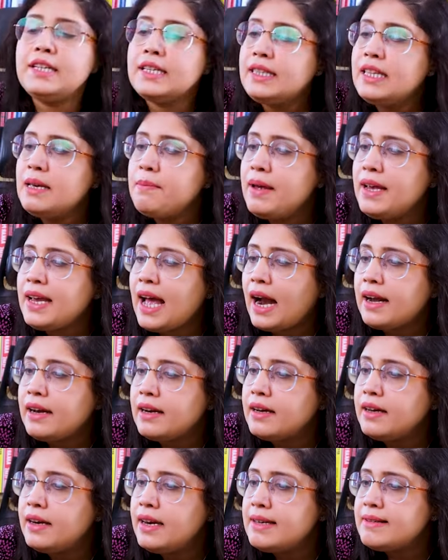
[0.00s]
ये जितनी भी
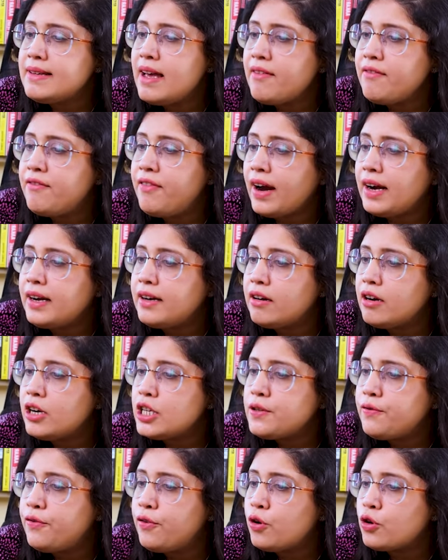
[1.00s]
कैटेगरीज हैं
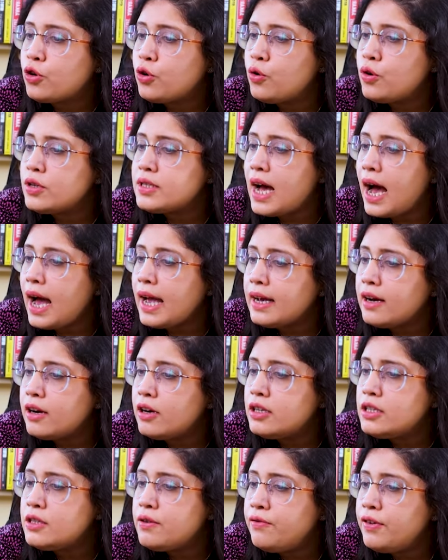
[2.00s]
वेक्टर्स फोटोज
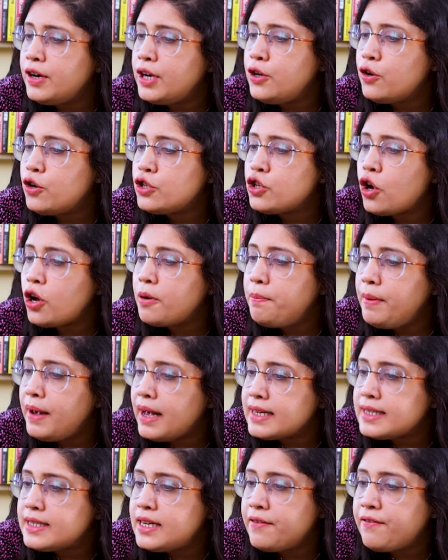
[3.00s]
आइकन्स वीडियोज और
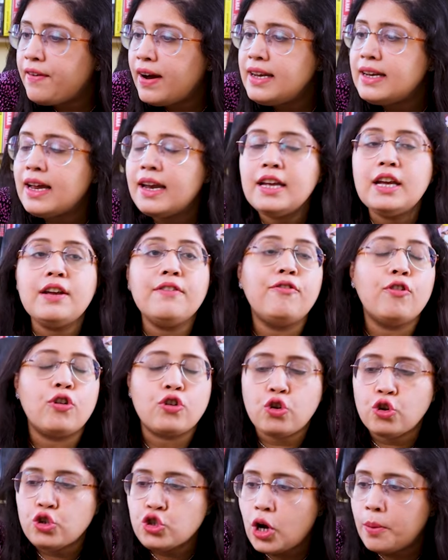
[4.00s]
पी फाइल यानी कि
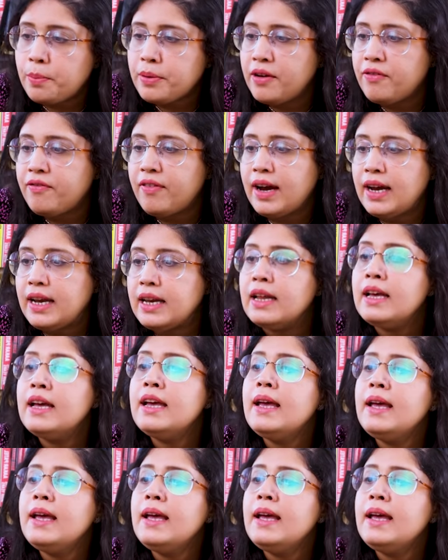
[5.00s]
फोटोशॉप की फाइल